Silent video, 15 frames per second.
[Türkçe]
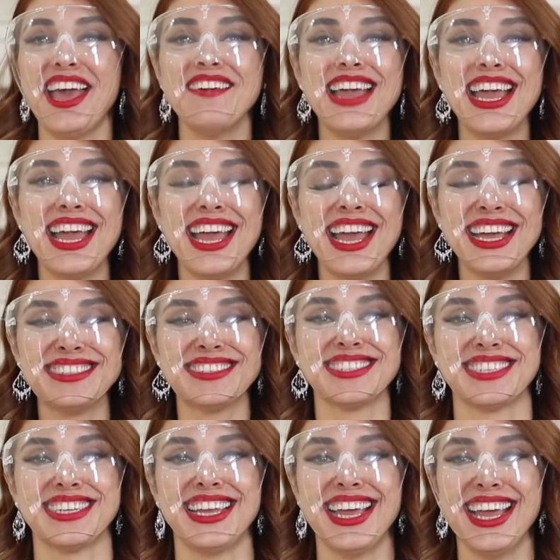Evet.
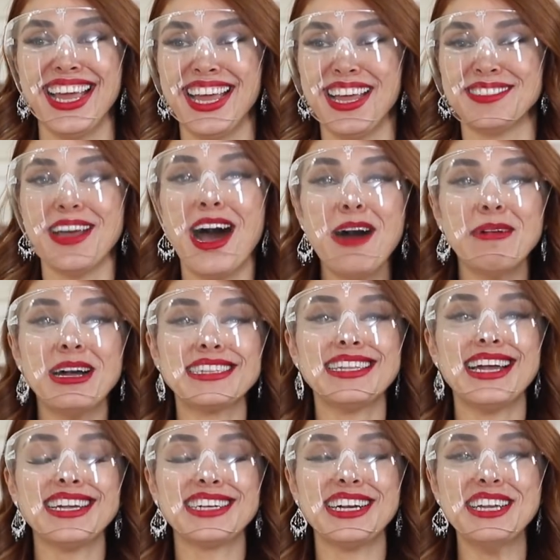
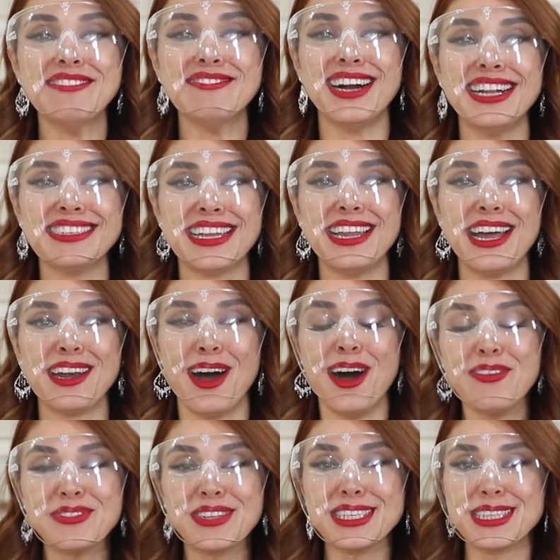Damatlar kayınvalideler
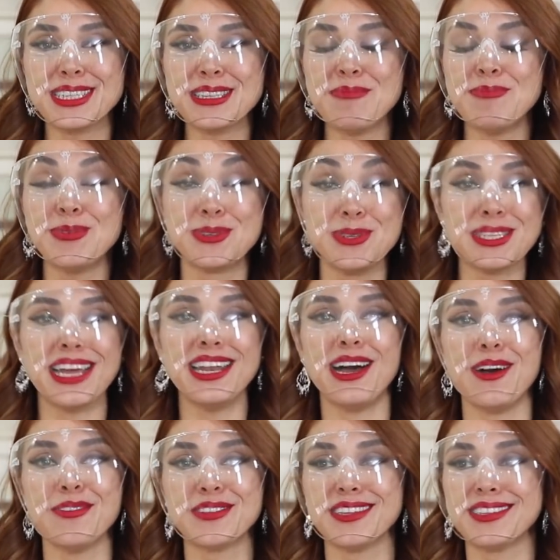haftasında bu güzel
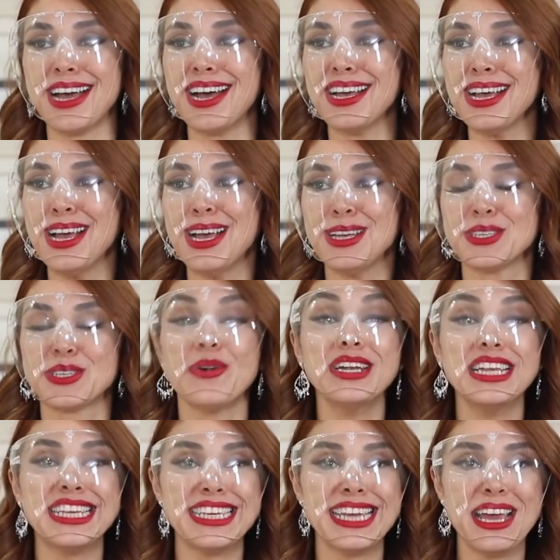haftada
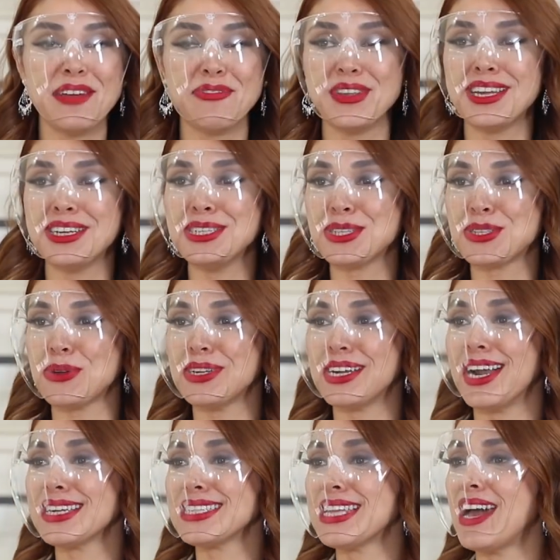son ikiye finalist
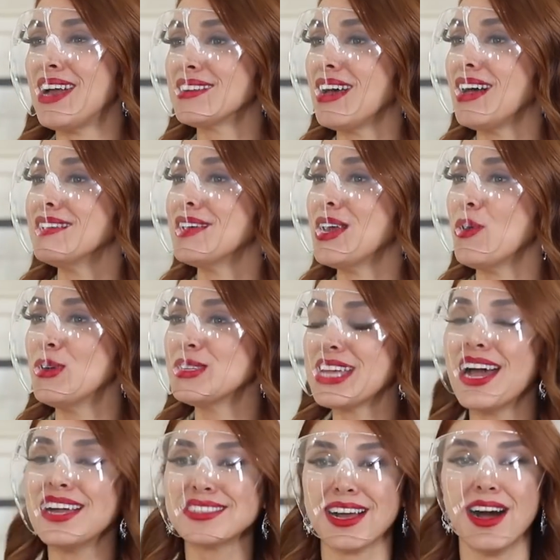olarak Serdal ve
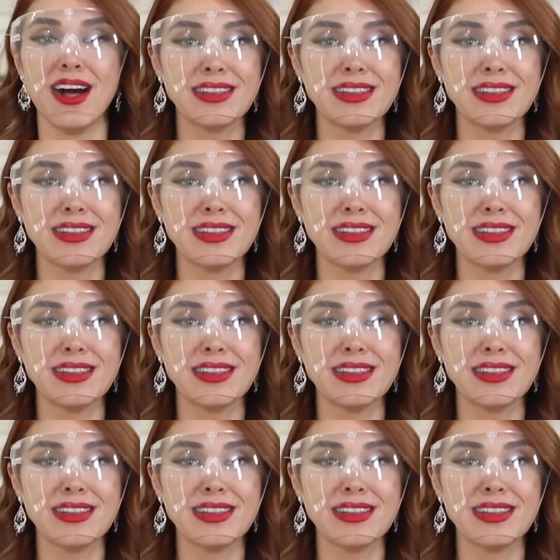Özer